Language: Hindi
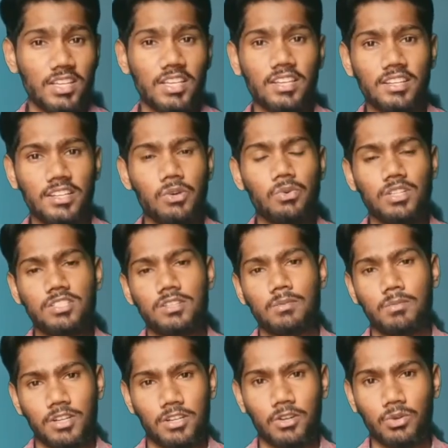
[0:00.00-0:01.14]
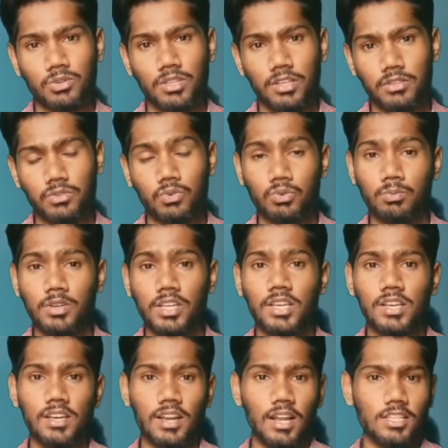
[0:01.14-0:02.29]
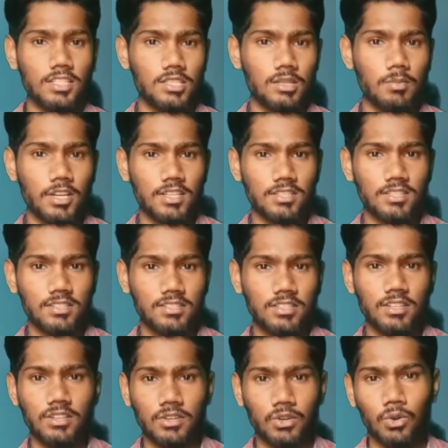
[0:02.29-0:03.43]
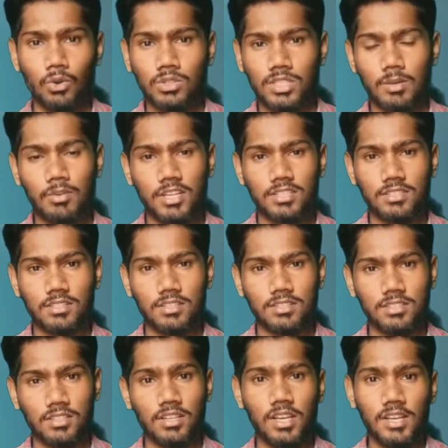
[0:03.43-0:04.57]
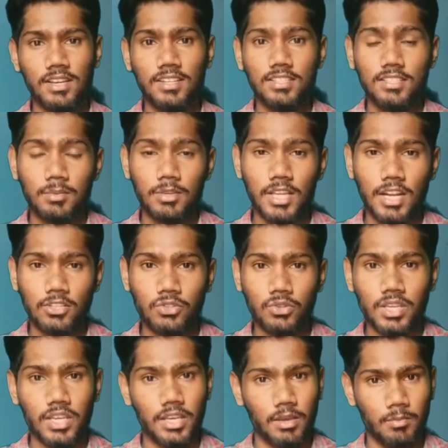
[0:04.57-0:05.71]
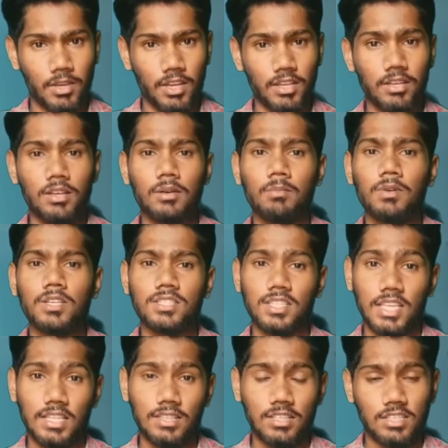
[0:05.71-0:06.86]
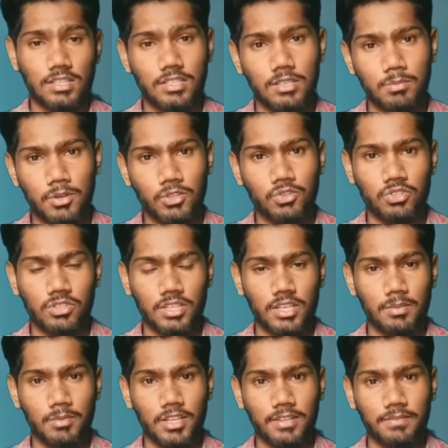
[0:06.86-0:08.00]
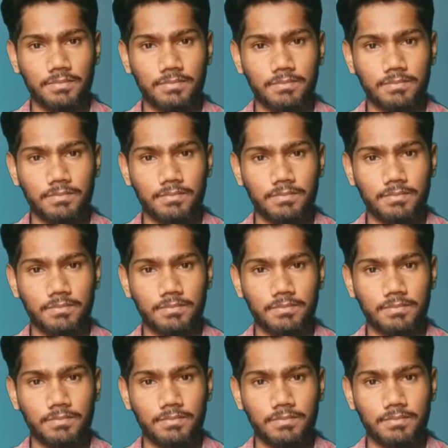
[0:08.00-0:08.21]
लिए एक निर्वाचक मंडल होता है उनमें राज्यसभा के सदस्य लोकसभा के सदस्य सभी राज्यों के एमएलए प्लस केंद्र शासित प्रदेशों के एमएलए